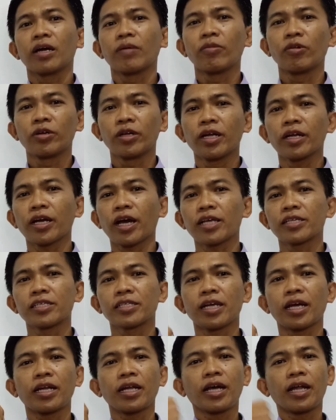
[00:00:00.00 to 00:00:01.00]
kemudian
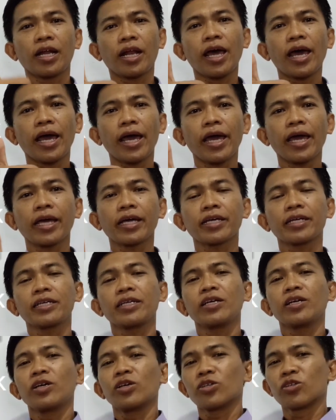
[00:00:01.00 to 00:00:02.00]
kasih tanda like,
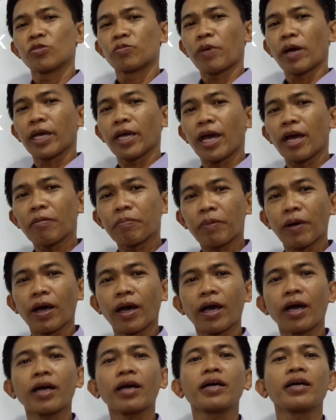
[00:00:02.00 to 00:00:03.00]
supaya
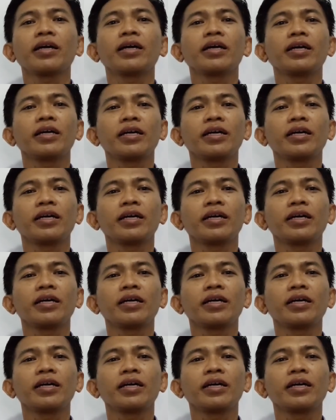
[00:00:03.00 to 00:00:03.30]
apa?